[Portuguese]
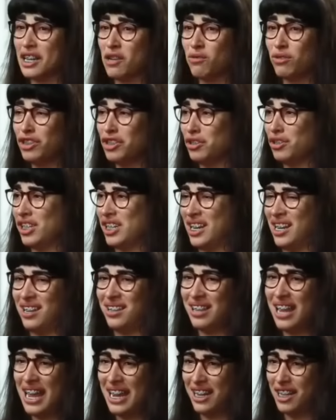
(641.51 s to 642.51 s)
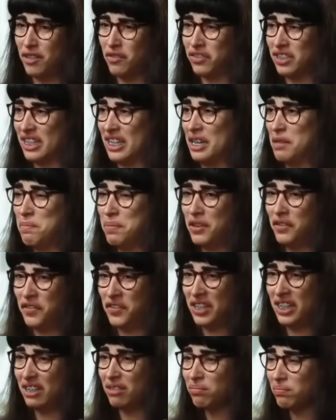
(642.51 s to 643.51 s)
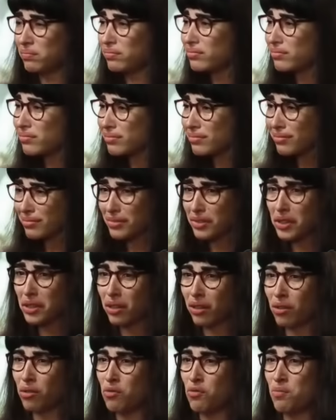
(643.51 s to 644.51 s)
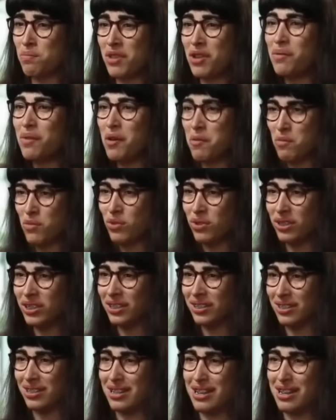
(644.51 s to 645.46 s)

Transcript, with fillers: Da onde eu tirei a ideia que você ia preferir o meu amor